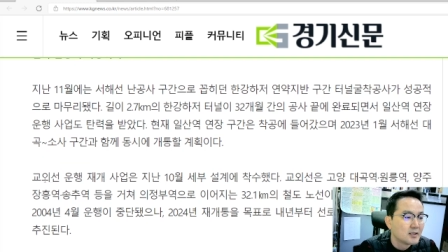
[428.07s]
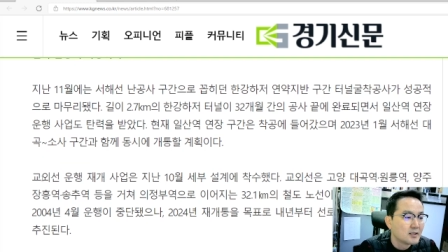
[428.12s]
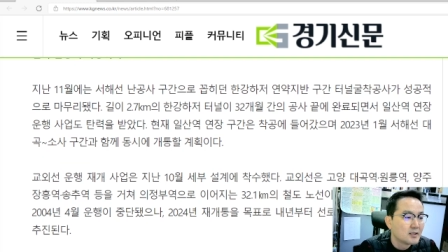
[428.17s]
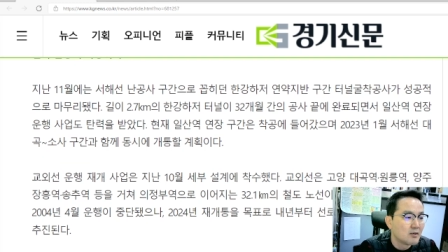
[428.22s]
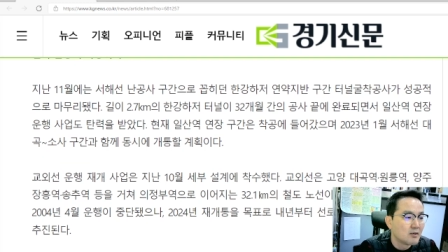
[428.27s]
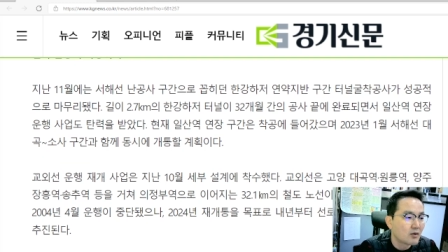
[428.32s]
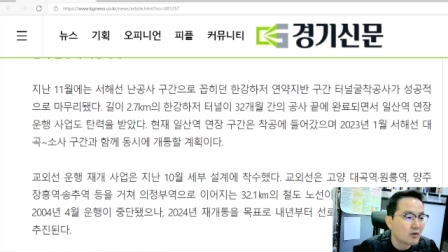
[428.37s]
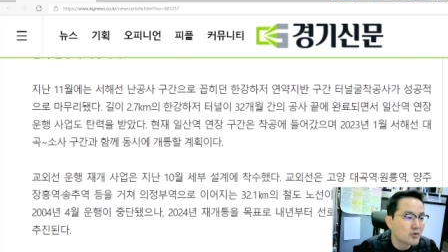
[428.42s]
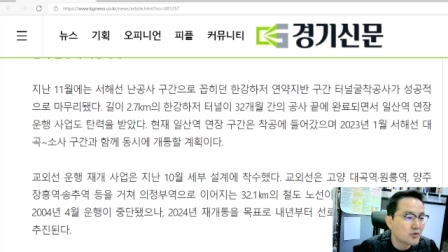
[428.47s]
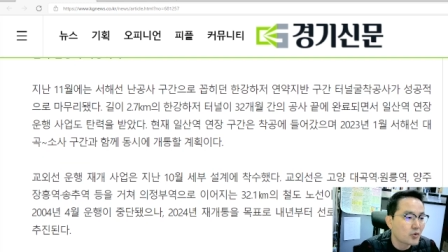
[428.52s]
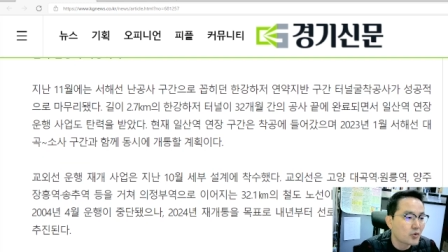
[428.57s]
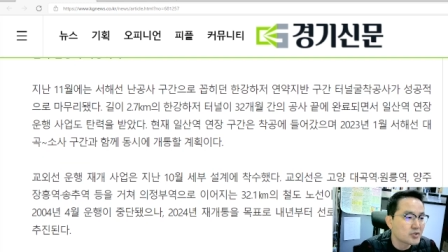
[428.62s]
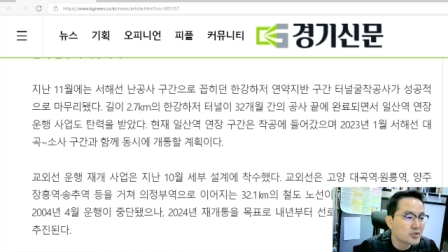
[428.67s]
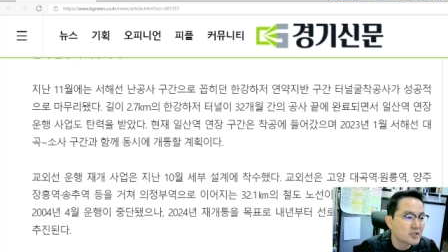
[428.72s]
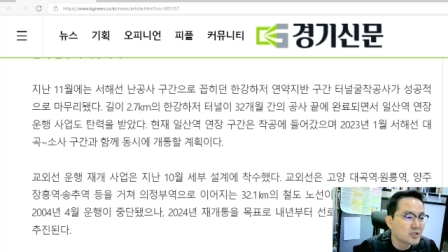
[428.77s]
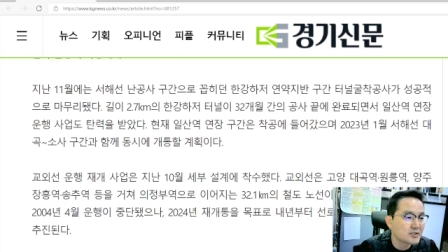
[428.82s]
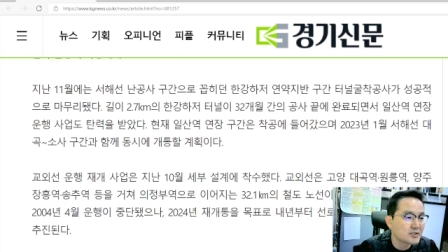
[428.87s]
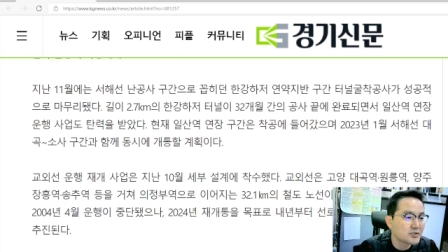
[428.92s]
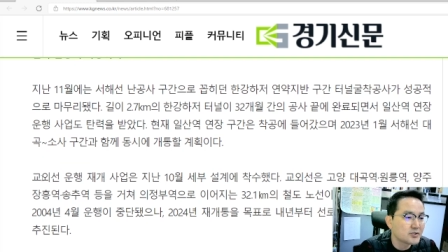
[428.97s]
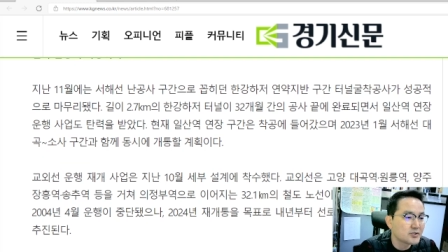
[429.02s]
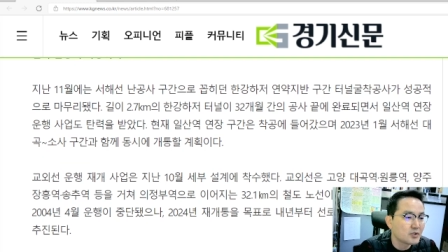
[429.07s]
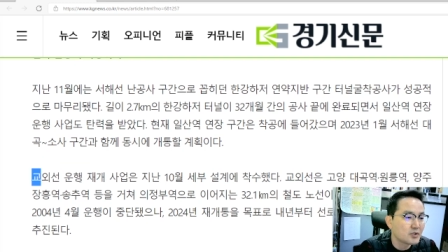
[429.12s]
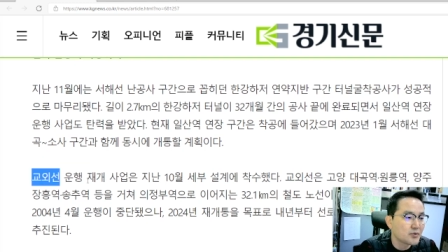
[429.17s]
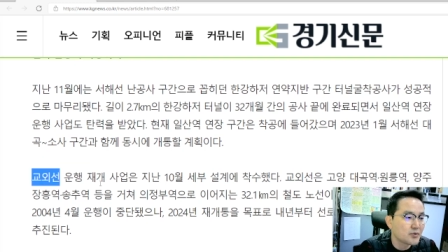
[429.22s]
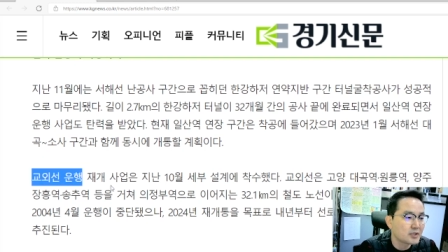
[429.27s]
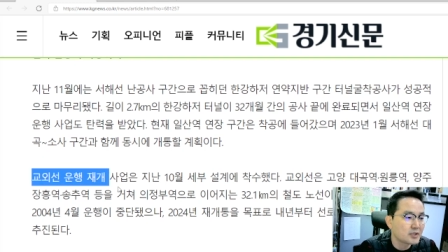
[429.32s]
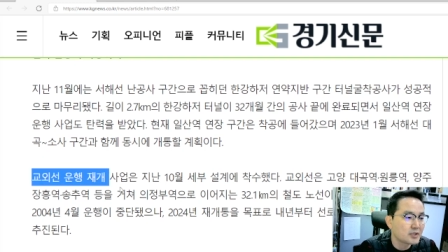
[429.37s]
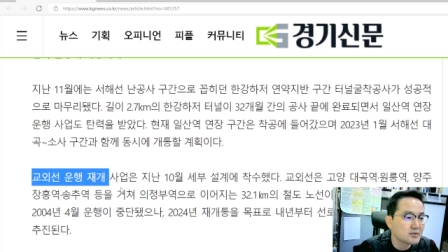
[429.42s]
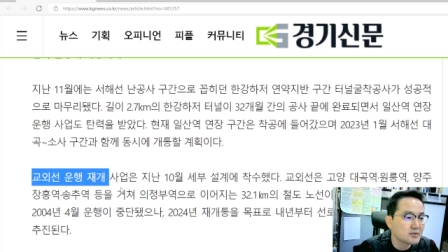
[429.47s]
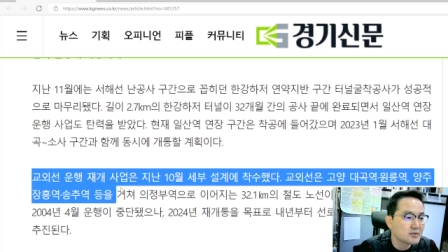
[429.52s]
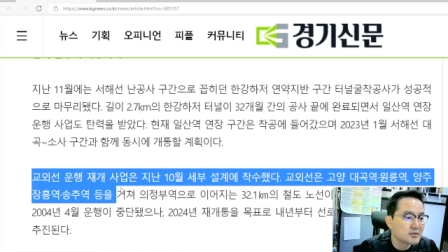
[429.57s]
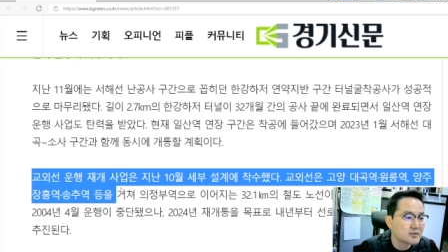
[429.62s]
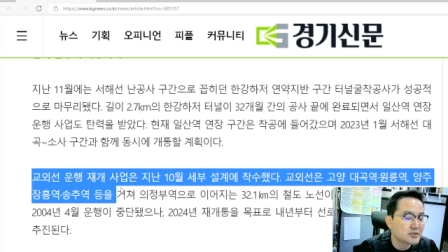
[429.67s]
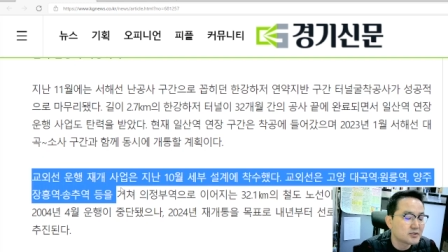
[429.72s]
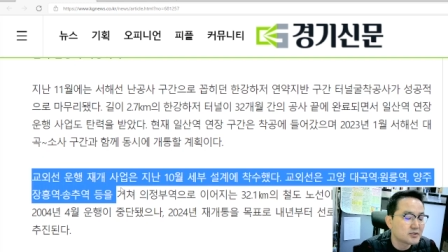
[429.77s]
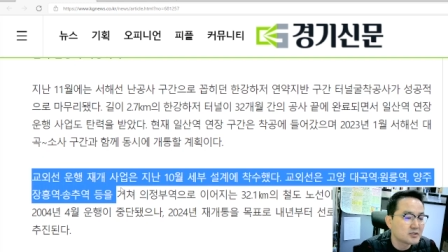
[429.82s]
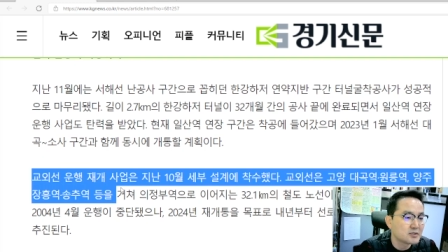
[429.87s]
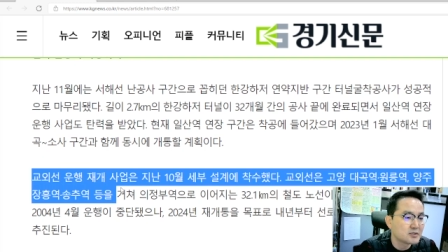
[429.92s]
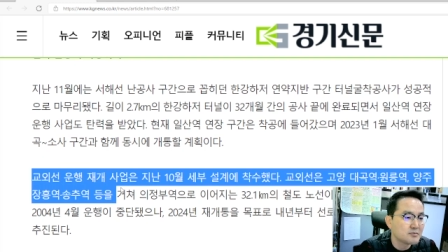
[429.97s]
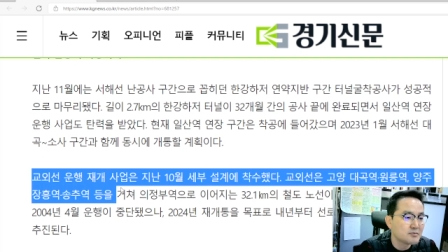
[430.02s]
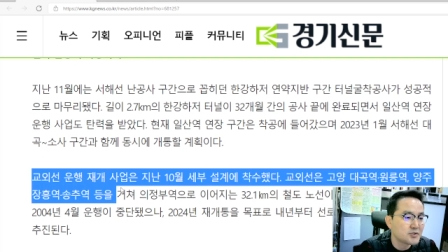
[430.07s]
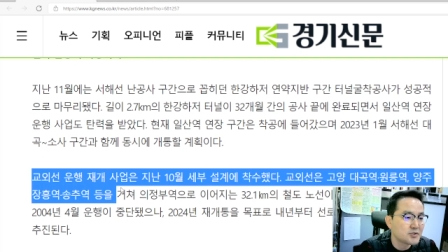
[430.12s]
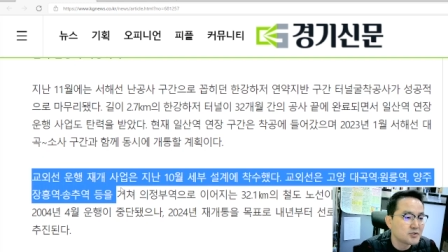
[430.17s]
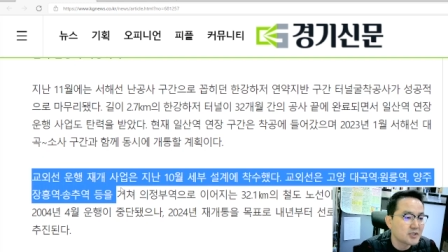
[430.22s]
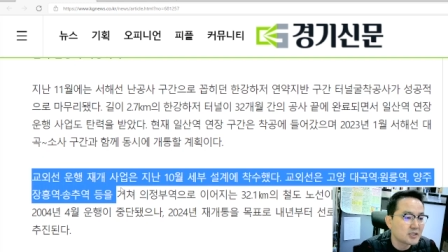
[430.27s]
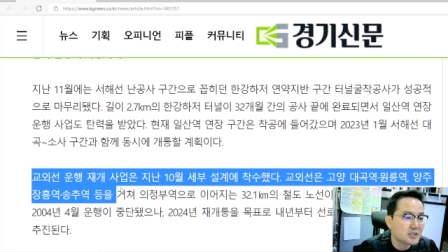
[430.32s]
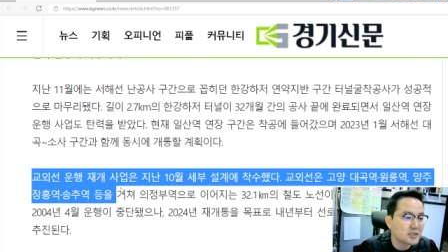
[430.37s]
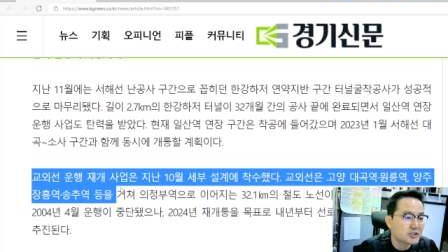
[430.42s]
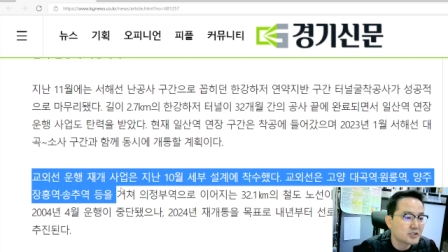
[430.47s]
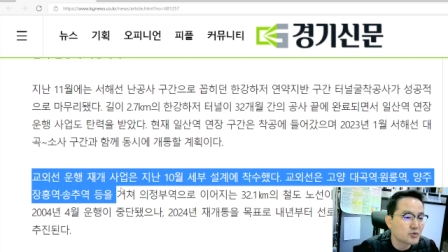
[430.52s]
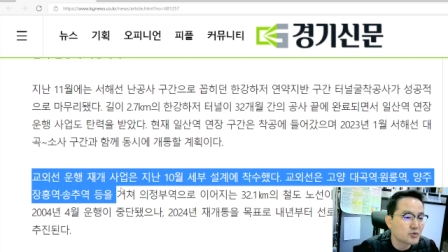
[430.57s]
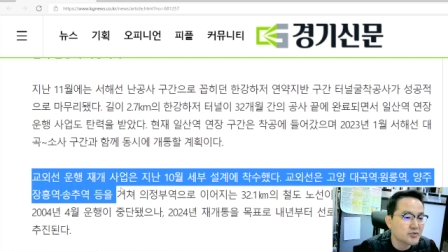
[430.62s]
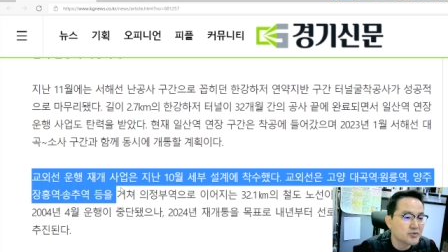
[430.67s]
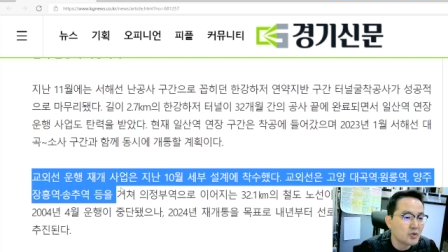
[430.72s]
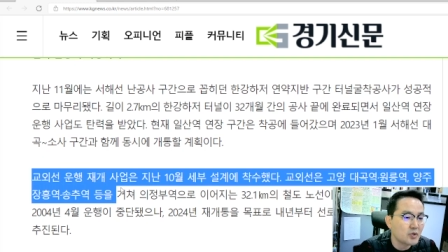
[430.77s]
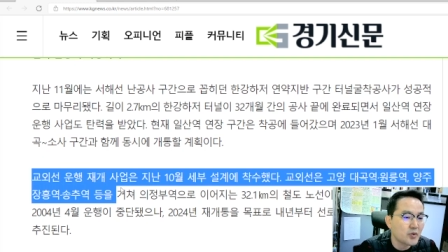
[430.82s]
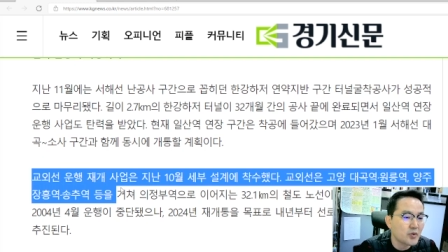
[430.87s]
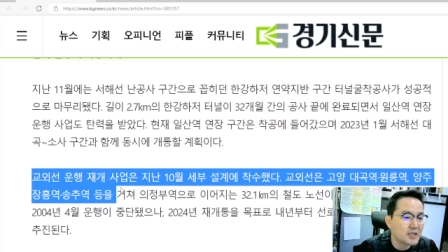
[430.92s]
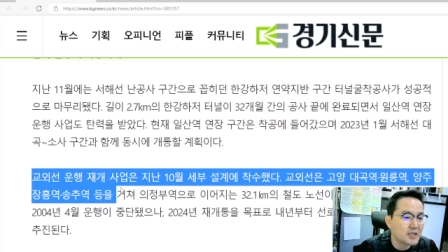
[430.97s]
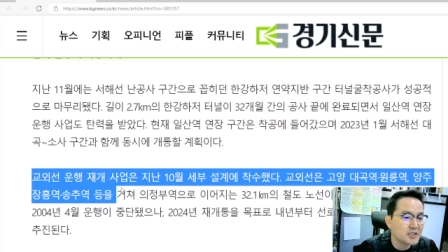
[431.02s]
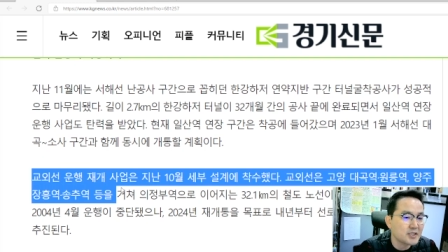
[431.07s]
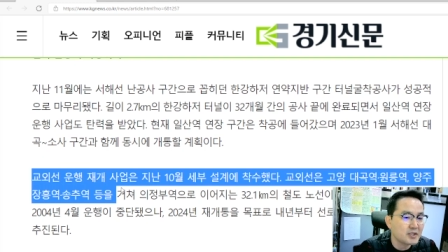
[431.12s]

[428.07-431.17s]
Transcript: 어, 교회상 같은 경우에는 지금 이제 기존 선로가 있기